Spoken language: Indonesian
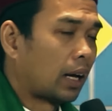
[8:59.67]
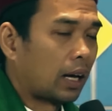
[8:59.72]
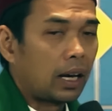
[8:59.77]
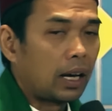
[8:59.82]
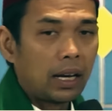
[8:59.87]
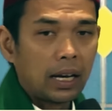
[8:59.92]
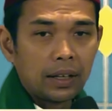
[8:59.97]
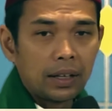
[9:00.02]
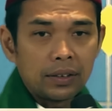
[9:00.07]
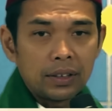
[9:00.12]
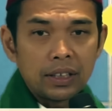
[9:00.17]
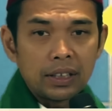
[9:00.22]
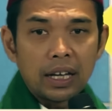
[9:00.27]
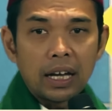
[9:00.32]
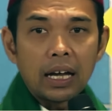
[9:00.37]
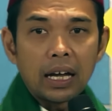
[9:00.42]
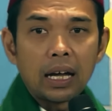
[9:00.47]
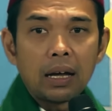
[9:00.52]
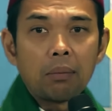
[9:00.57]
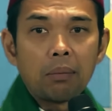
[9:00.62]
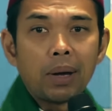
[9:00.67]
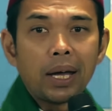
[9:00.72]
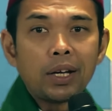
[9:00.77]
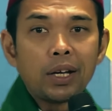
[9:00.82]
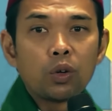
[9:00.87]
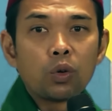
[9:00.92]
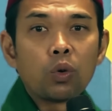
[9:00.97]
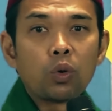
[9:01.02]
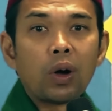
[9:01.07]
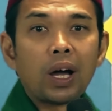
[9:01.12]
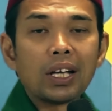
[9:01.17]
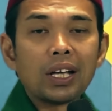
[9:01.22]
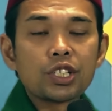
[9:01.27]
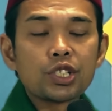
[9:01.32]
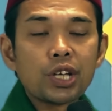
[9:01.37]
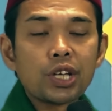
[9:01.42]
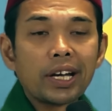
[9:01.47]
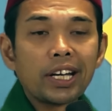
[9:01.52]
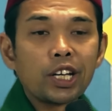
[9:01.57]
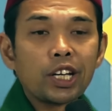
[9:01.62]
Alladzina amanu
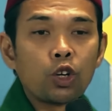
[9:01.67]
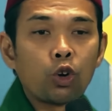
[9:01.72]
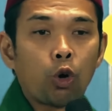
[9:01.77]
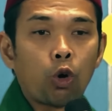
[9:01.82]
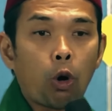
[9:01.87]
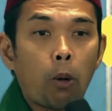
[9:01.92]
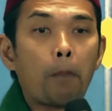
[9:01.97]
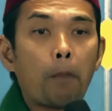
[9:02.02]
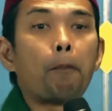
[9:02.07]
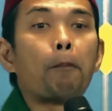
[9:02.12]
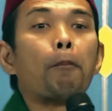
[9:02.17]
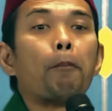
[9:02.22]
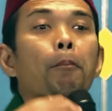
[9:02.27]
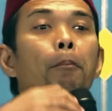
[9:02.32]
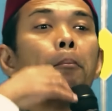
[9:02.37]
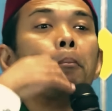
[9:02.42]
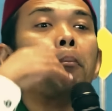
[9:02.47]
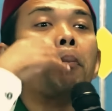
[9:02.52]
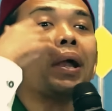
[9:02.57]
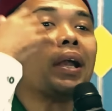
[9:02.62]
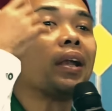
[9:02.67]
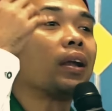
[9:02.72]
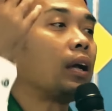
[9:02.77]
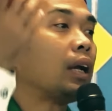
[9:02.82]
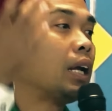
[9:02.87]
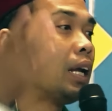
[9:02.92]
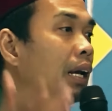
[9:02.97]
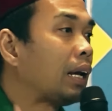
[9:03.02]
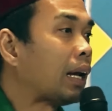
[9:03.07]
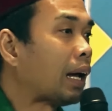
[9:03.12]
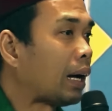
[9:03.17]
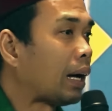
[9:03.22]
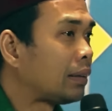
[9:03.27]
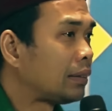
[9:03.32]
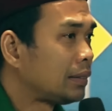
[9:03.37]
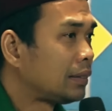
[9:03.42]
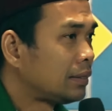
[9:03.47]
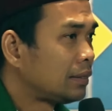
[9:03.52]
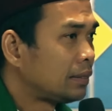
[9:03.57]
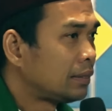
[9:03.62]
ashaddu hubban lillah.
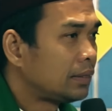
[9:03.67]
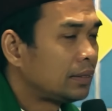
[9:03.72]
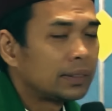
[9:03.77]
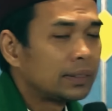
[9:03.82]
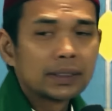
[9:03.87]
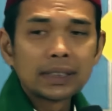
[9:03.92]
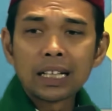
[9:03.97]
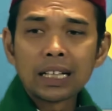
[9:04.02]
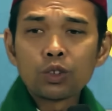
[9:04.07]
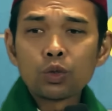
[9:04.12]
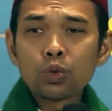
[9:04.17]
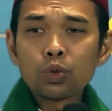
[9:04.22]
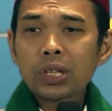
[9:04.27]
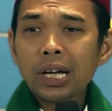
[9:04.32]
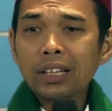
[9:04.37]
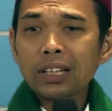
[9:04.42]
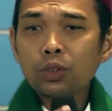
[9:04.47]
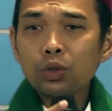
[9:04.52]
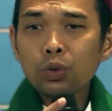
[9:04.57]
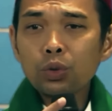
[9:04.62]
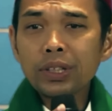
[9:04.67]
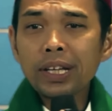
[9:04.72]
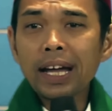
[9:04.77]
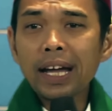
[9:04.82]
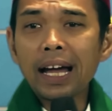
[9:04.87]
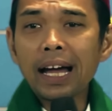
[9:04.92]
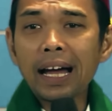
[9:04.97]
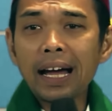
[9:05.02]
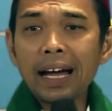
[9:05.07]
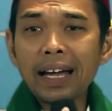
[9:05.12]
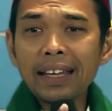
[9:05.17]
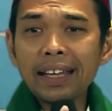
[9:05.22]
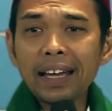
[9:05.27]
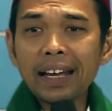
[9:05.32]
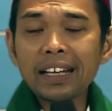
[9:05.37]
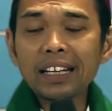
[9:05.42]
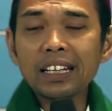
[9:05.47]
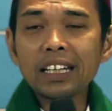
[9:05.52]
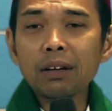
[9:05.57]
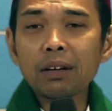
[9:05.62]
Satu-satunya
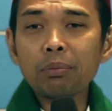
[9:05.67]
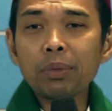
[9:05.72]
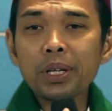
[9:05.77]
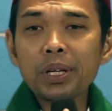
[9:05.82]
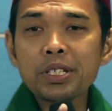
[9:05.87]
ayat yang